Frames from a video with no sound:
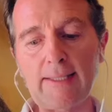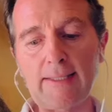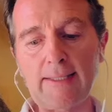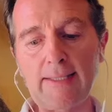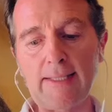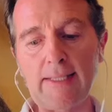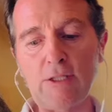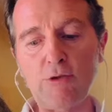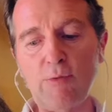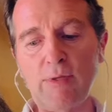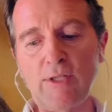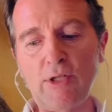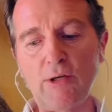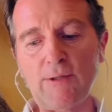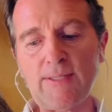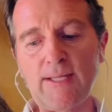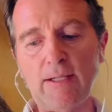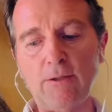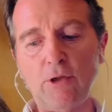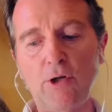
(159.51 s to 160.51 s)

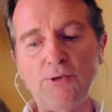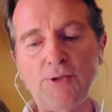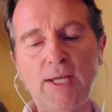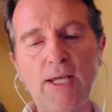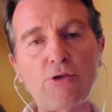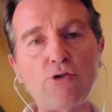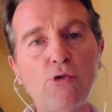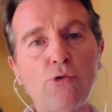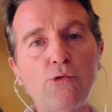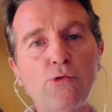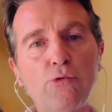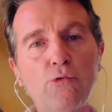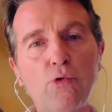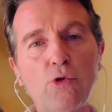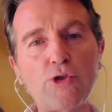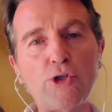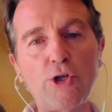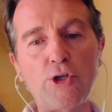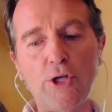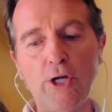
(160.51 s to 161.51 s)
18h50, réunion 1,
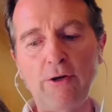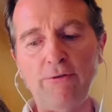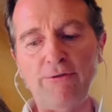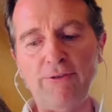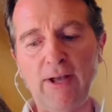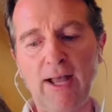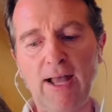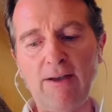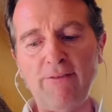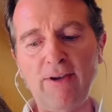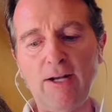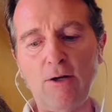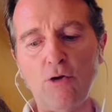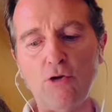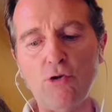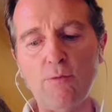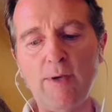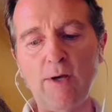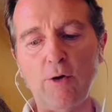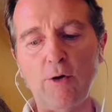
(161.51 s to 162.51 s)
course 9, avec
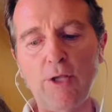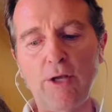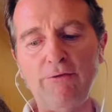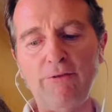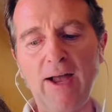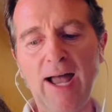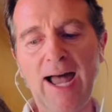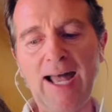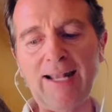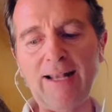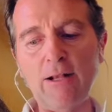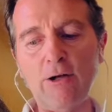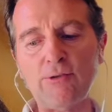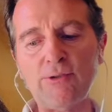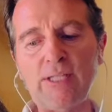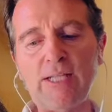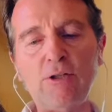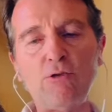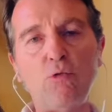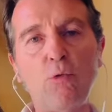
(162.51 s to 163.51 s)
le numéro 9,
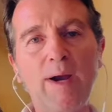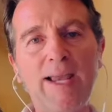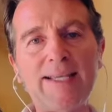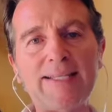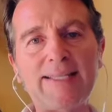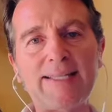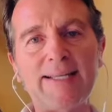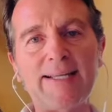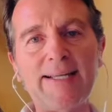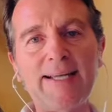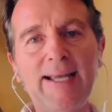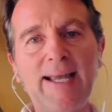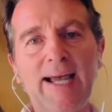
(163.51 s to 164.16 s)
Atlantic Waze.